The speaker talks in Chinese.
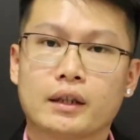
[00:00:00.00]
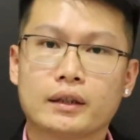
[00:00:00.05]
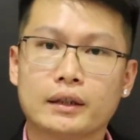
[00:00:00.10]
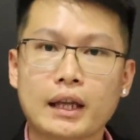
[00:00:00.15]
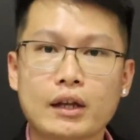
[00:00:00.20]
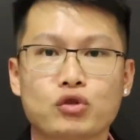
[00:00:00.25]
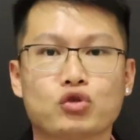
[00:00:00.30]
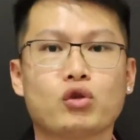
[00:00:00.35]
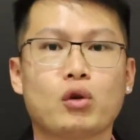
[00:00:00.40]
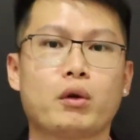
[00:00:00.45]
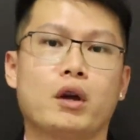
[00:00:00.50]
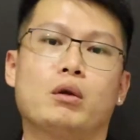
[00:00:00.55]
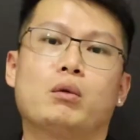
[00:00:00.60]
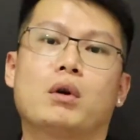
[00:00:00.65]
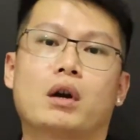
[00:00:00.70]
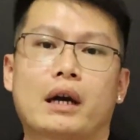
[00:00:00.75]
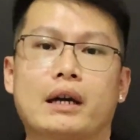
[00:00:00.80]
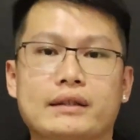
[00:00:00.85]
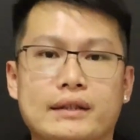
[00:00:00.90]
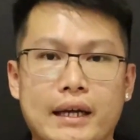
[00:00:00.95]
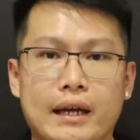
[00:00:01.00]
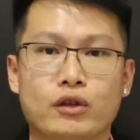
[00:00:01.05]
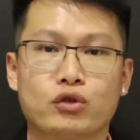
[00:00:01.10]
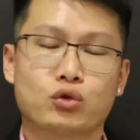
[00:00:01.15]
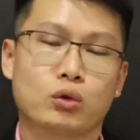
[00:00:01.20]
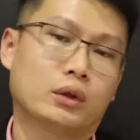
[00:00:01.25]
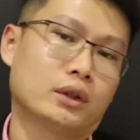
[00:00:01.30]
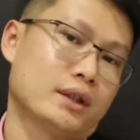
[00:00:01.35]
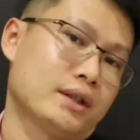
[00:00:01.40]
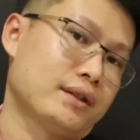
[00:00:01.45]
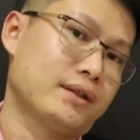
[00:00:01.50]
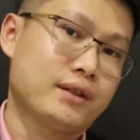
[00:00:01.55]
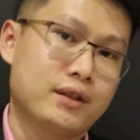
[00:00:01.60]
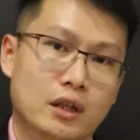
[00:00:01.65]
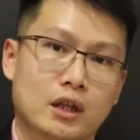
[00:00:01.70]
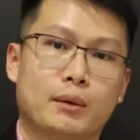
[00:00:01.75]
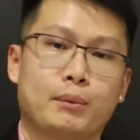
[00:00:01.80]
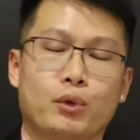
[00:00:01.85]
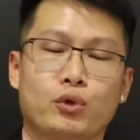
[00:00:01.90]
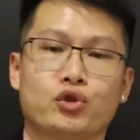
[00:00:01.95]
那说回我刚才说的
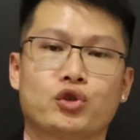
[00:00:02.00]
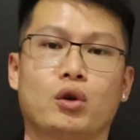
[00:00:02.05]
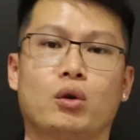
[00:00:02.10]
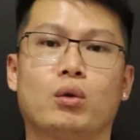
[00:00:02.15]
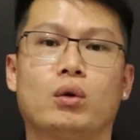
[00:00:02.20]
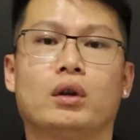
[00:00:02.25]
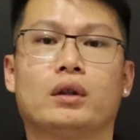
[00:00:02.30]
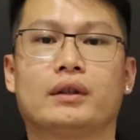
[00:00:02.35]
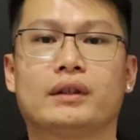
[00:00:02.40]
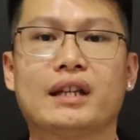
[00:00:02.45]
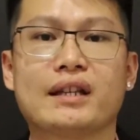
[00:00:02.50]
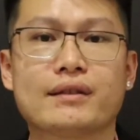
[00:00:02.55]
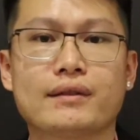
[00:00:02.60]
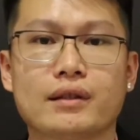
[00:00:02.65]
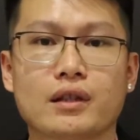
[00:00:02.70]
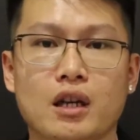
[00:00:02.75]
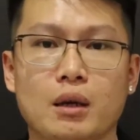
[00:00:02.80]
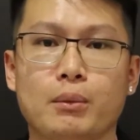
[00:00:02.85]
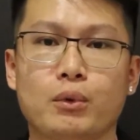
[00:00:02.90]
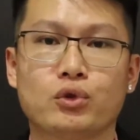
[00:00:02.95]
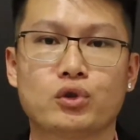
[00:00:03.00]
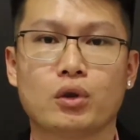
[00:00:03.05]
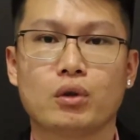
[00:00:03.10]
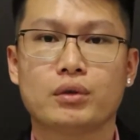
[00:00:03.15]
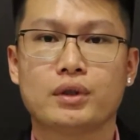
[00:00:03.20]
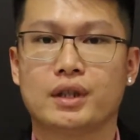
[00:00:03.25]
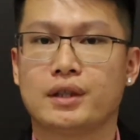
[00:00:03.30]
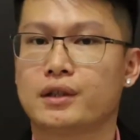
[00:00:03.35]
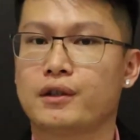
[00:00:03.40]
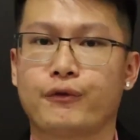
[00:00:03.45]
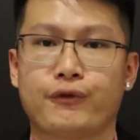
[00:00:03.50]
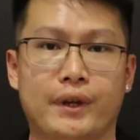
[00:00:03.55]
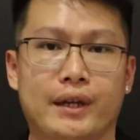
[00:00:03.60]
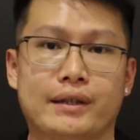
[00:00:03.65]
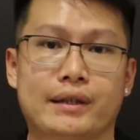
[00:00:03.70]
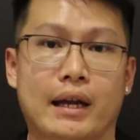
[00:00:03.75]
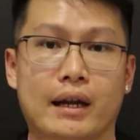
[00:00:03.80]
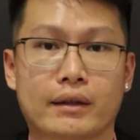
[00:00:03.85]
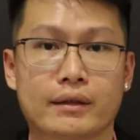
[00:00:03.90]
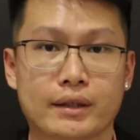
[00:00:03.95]
四个步骤，那四个步骤其实非
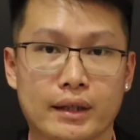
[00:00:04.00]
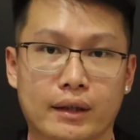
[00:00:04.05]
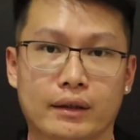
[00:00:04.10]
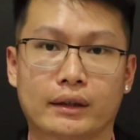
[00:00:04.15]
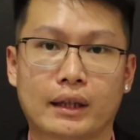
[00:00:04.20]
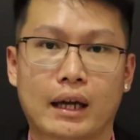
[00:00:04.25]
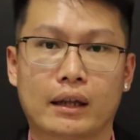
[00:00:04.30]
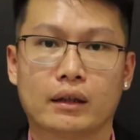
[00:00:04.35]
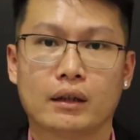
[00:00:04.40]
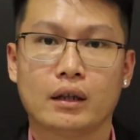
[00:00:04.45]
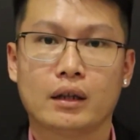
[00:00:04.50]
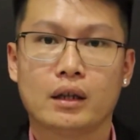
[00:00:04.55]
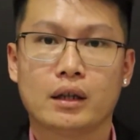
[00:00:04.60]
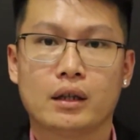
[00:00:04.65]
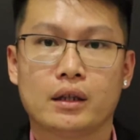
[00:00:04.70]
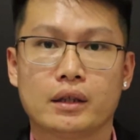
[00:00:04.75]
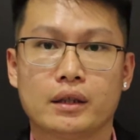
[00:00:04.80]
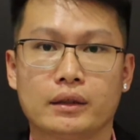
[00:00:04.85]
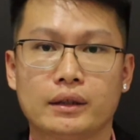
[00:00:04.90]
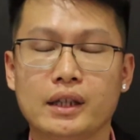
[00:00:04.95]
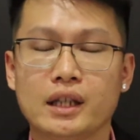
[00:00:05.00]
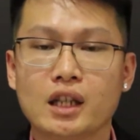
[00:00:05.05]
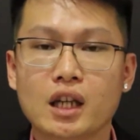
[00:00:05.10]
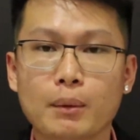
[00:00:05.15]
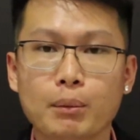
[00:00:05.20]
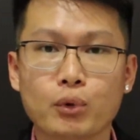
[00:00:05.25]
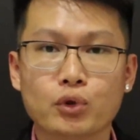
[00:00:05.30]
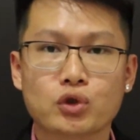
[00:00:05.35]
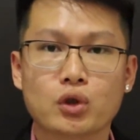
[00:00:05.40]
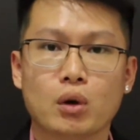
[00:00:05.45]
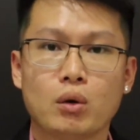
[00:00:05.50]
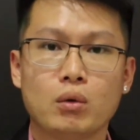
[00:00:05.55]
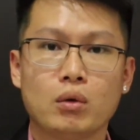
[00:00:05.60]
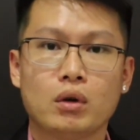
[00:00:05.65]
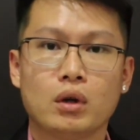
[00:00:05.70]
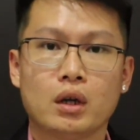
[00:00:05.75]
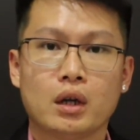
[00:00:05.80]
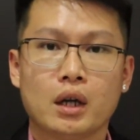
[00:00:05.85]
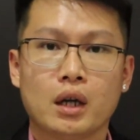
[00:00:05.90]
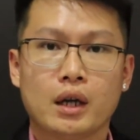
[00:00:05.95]
常简单。第一个步骤，
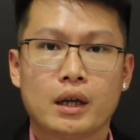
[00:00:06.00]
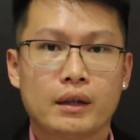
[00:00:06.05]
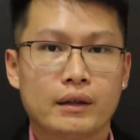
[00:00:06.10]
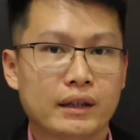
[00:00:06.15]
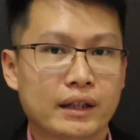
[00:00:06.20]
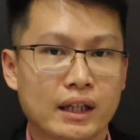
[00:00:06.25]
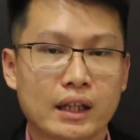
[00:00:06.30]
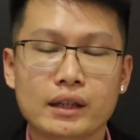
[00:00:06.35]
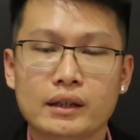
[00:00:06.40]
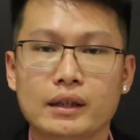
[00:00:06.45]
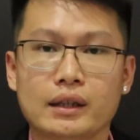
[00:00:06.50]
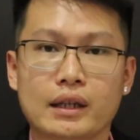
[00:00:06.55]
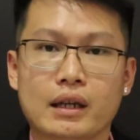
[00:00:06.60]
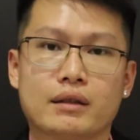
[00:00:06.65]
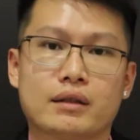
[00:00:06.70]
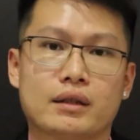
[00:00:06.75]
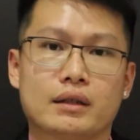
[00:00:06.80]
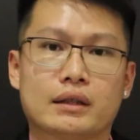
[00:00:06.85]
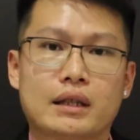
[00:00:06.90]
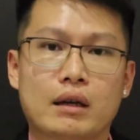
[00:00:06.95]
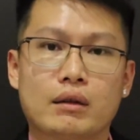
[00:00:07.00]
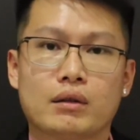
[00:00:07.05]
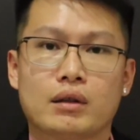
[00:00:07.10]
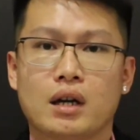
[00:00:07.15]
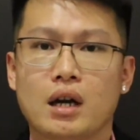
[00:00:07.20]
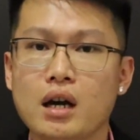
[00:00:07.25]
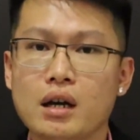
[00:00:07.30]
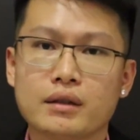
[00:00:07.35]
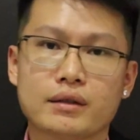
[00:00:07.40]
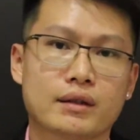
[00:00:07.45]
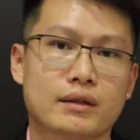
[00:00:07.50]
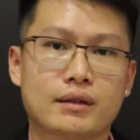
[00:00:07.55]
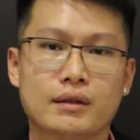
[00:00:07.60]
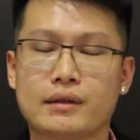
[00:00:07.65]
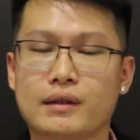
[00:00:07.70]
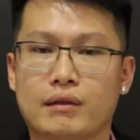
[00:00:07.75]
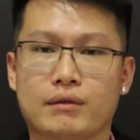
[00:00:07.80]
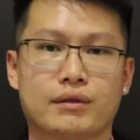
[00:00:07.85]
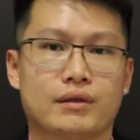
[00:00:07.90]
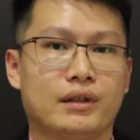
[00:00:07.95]
你一定要知道，二十四
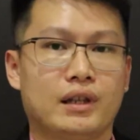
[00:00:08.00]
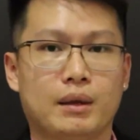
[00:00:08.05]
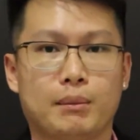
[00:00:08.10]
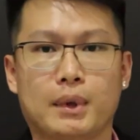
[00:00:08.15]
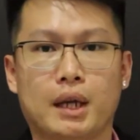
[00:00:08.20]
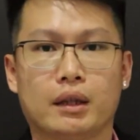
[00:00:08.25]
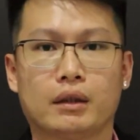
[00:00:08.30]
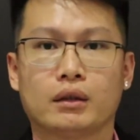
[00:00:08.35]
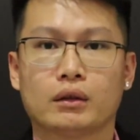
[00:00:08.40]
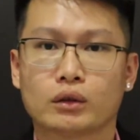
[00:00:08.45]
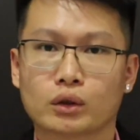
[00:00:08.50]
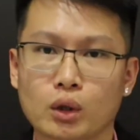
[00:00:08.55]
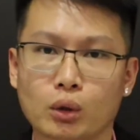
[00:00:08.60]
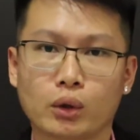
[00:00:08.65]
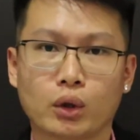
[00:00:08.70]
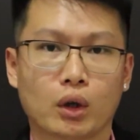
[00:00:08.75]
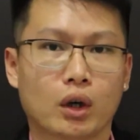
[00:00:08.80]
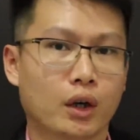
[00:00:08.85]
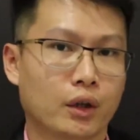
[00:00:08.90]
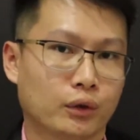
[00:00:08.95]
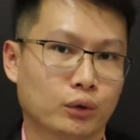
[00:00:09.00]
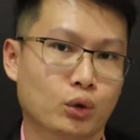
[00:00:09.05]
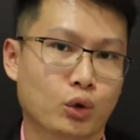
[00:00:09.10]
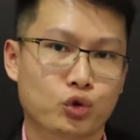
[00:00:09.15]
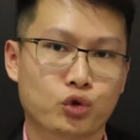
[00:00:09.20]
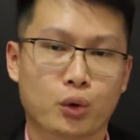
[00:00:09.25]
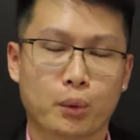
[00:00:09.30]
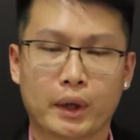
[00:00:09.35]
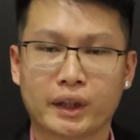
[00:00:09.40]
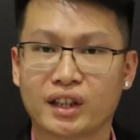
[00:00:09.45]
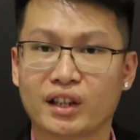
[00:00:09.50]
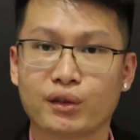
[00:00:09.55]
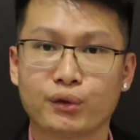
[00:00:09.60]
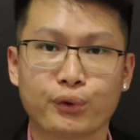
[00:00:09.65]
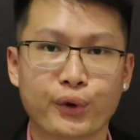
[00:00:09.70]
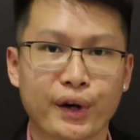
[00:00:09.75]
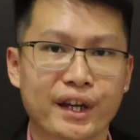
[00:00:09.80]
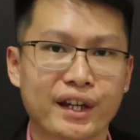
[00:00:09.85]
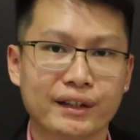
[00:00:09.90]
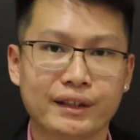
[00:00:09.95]
小时里面都有很多所谓的
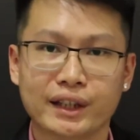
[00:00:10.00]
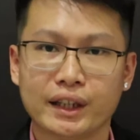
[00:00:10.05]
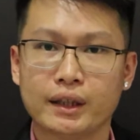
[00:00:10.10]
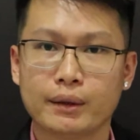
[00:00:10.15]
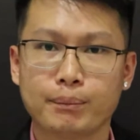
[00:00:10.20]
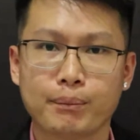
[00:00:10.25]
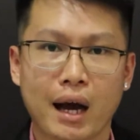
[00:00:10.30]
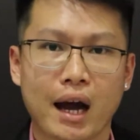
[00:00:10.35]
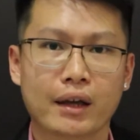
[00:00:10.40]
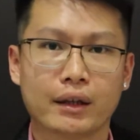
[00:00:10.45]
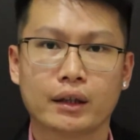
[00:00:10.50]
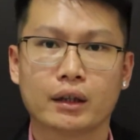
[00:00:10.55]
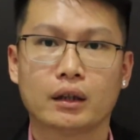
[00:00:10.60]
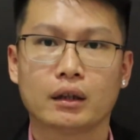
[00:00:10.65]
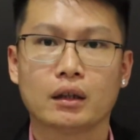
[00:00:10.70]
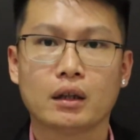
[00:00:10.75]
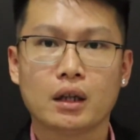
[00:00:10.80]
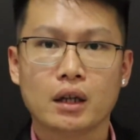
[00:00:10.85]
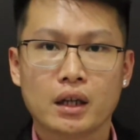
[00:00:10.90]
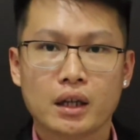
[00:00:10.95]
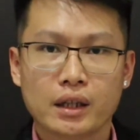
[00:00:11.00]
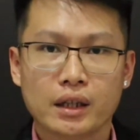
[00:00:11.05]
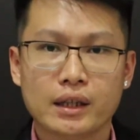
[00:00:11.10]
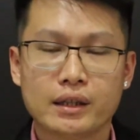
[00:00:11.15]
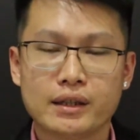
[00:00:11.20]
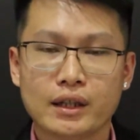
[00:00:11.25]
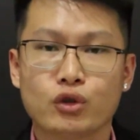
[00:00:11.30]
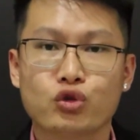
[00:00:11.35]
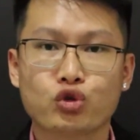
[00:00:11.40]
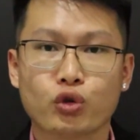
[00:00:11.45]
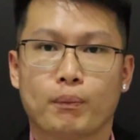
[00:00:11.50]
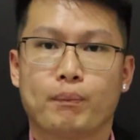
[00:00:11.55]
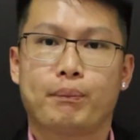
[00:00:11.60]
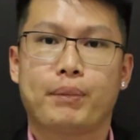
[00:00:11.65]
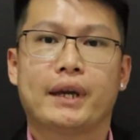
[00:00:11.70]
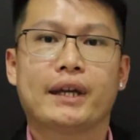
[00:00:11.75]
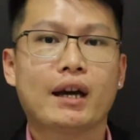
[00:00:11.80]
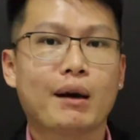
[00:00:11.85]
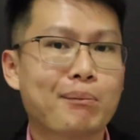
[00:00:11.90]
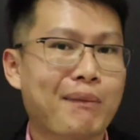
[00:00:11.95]
ready buyer，已经准
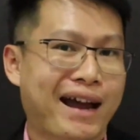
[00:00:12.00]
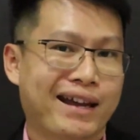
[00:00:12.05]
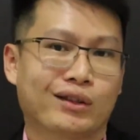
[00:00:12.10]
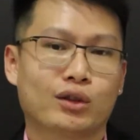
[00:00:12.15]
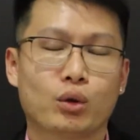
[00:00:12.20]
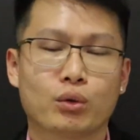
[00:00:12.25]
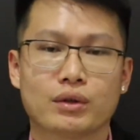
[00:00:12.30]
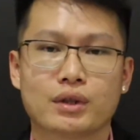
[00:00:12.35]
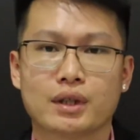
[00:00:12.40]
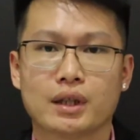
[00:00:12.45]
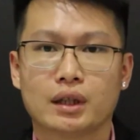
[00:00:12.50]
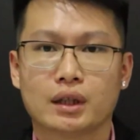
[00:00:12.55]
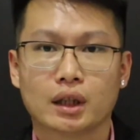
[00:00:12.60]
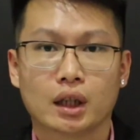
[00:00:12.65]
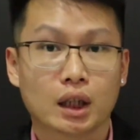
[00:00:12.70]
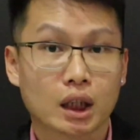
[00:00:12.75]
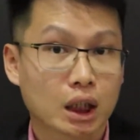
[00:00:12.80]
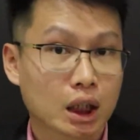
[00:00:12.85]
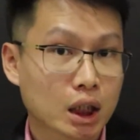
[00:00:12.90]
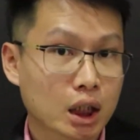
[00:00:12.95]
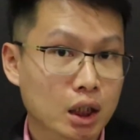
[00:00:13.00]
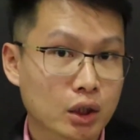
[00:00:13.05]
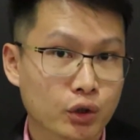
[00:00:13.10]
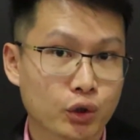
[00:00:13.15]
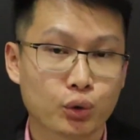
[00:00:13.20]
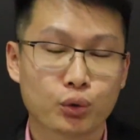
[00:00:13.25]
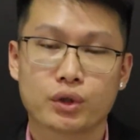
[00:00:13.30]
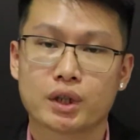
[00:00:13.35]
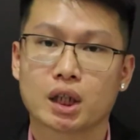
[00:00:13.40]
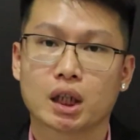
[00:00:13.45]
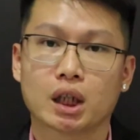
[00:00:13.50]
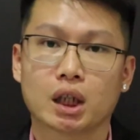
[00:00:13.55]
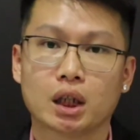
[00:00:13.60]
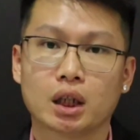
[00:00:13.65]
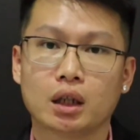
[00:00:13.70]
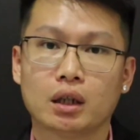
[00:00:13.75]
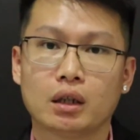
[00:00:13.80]
备要买东西的 user。